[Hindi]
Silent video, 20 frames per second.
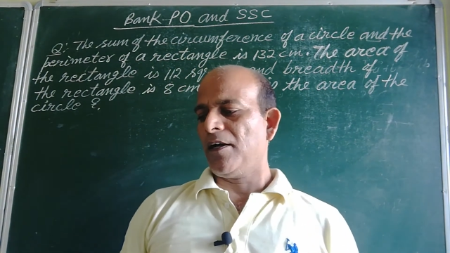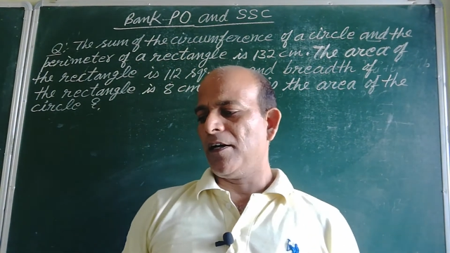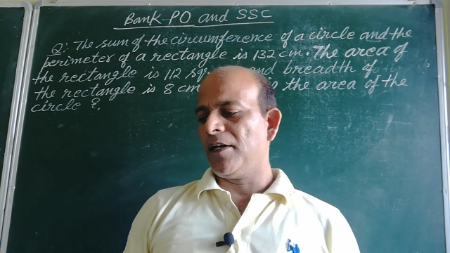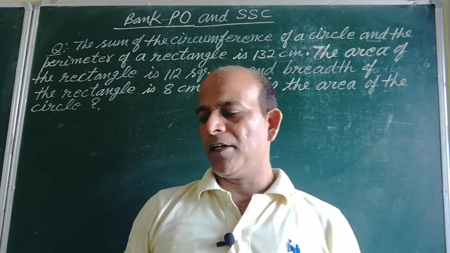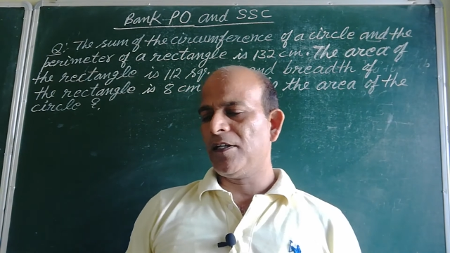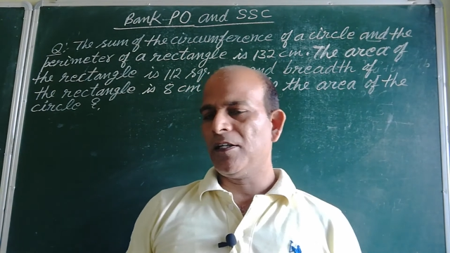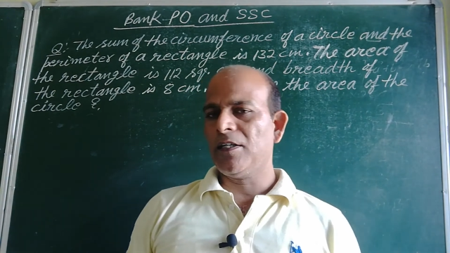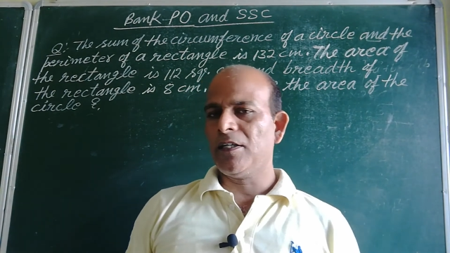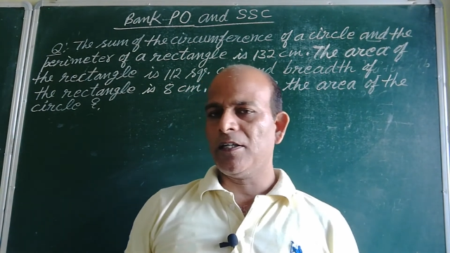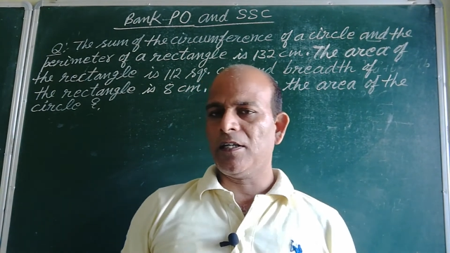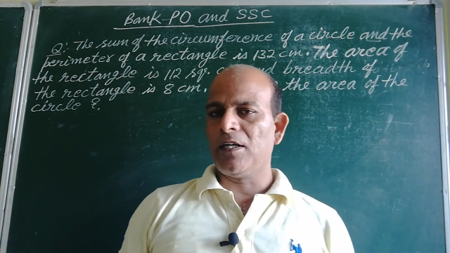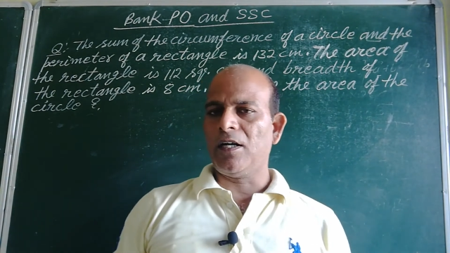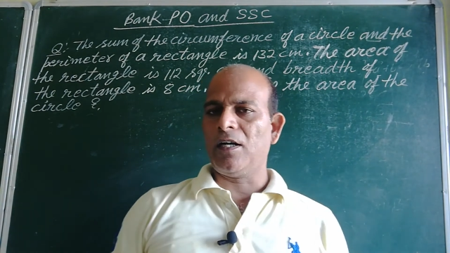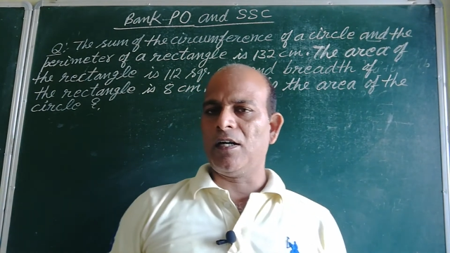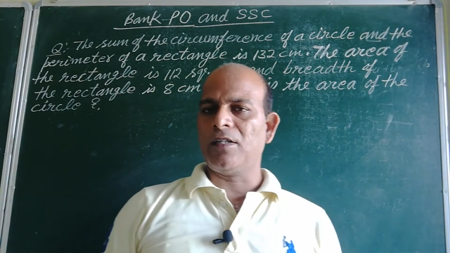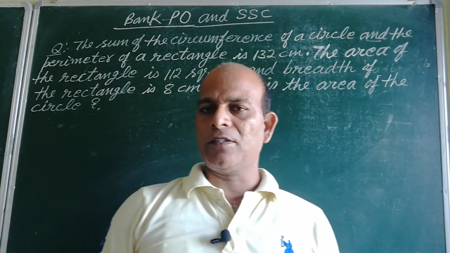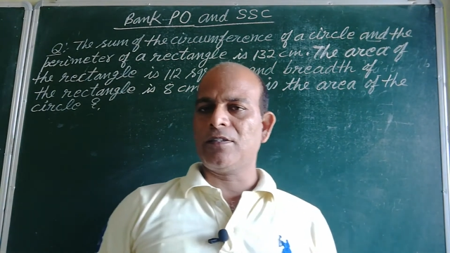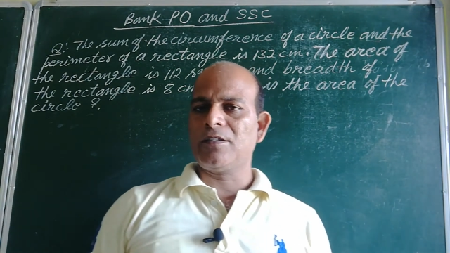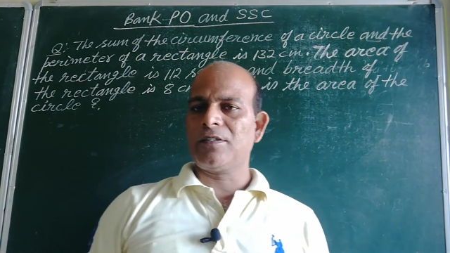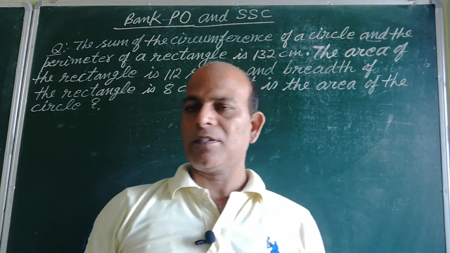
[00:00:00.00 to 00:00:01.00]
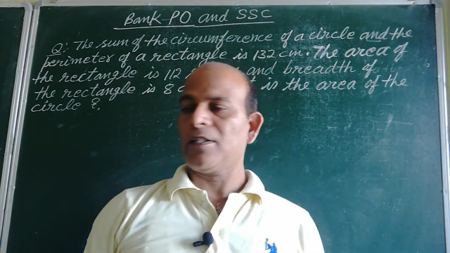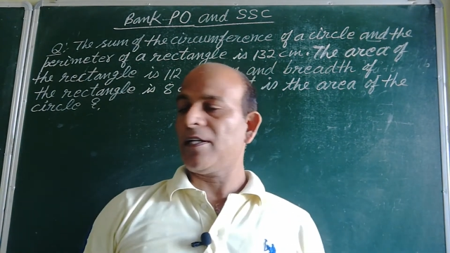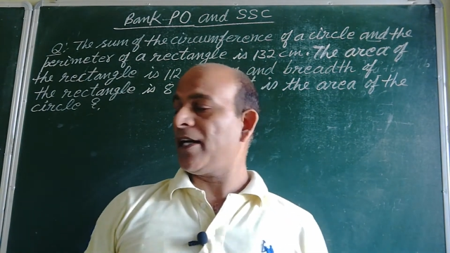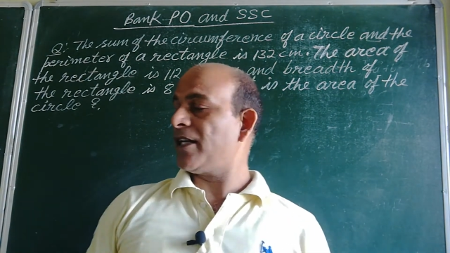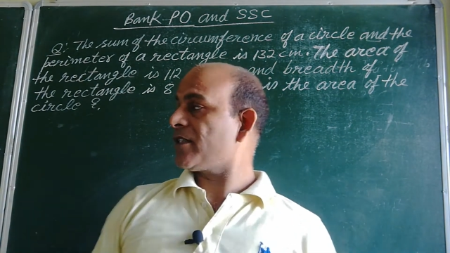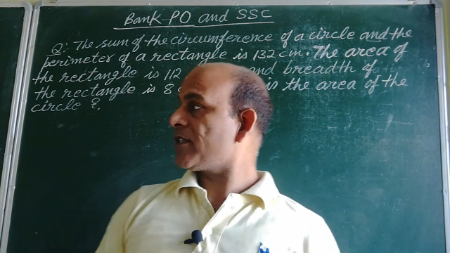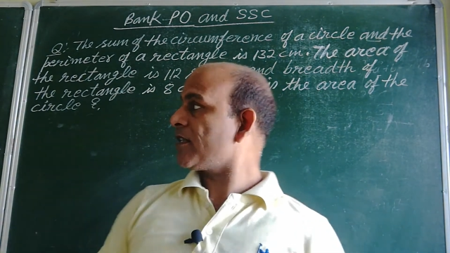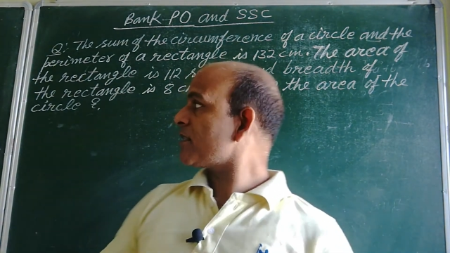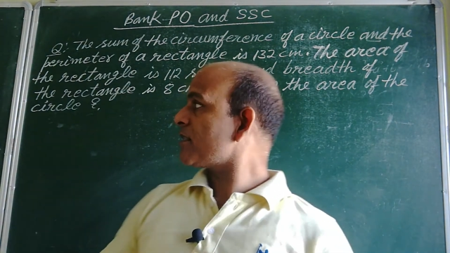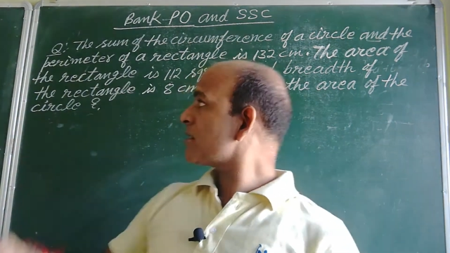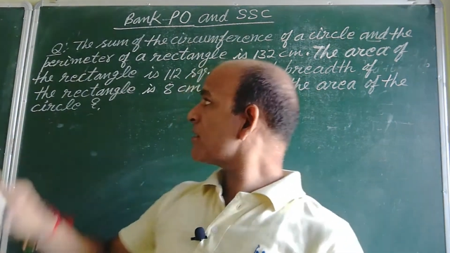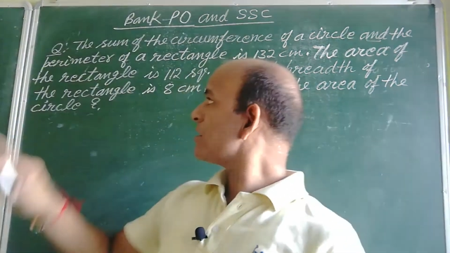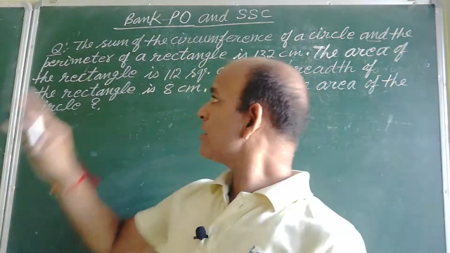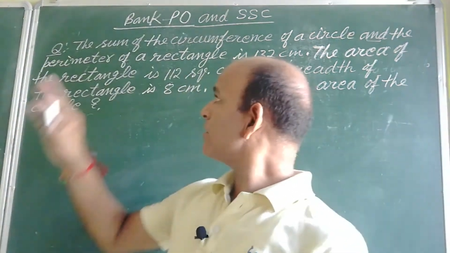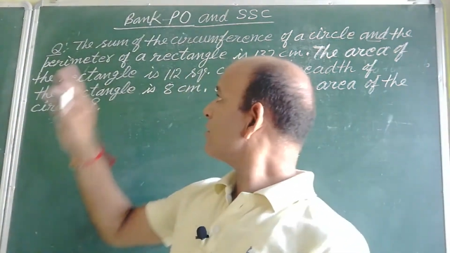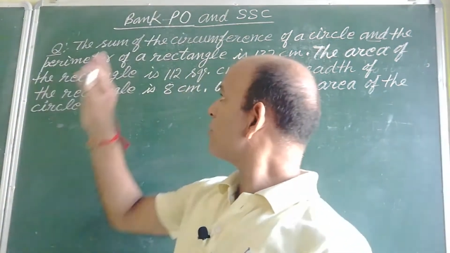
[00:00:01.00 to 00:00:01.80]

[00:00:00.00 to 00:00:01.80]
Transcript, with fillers: आइए आज एसएससी और